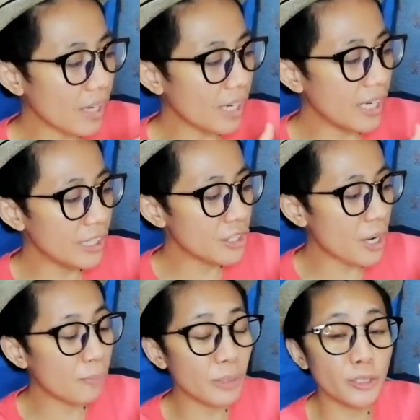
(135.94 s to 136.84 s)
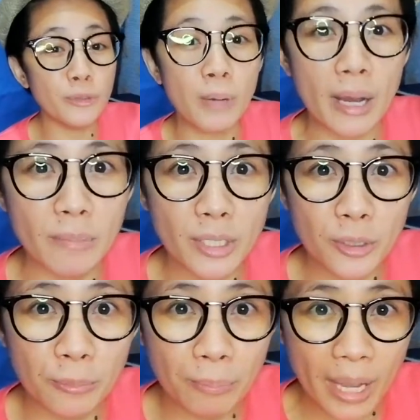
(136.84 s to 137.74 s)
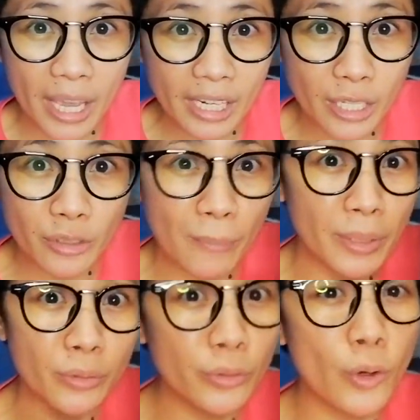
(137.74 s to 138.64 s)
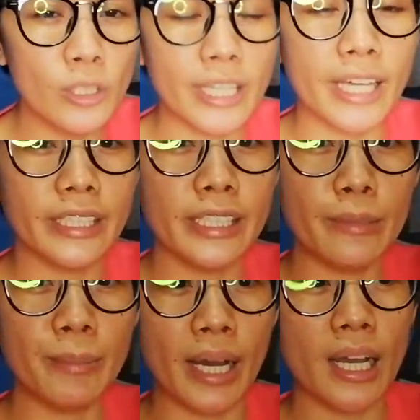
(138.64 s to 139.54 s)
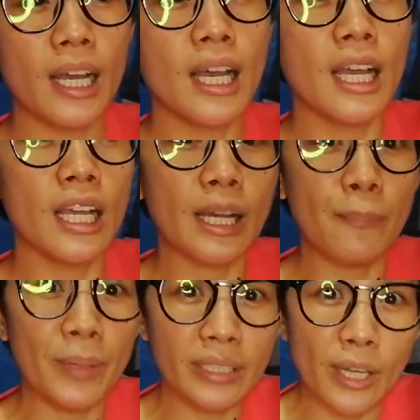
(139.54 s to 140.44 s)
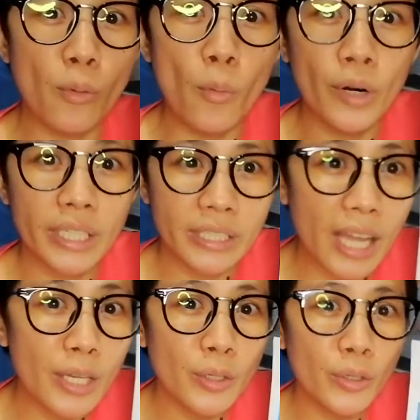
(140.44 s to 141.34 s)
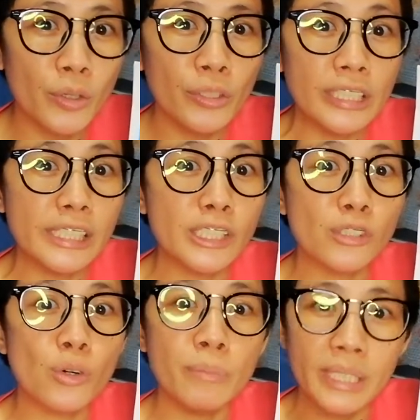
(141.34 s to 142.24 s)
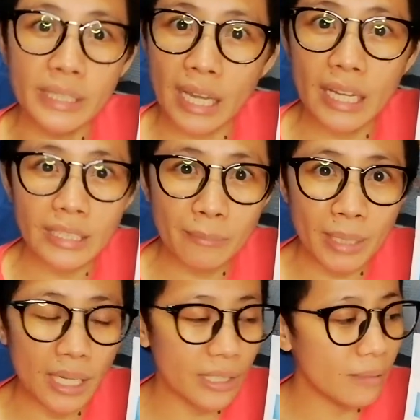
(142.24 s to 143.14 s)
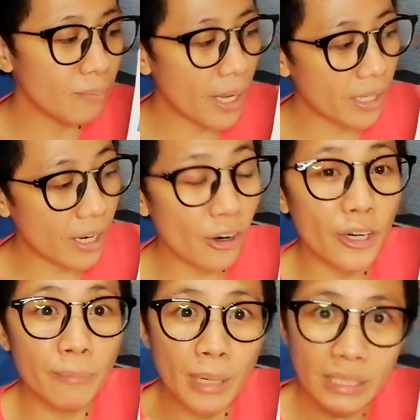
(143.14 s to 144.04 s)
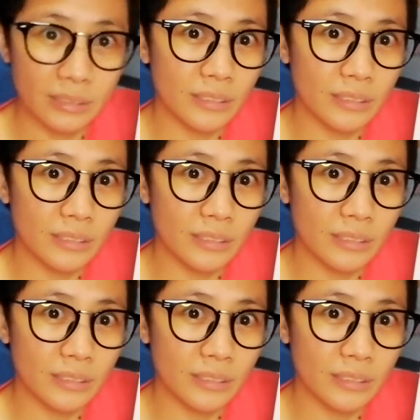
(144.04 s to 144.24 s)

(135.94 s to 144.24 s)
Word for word: And syempre dumami yung pera, yun naman yung goal natin, 'di ba? kapag nag-work tayo is kumita ng malaking pera or mag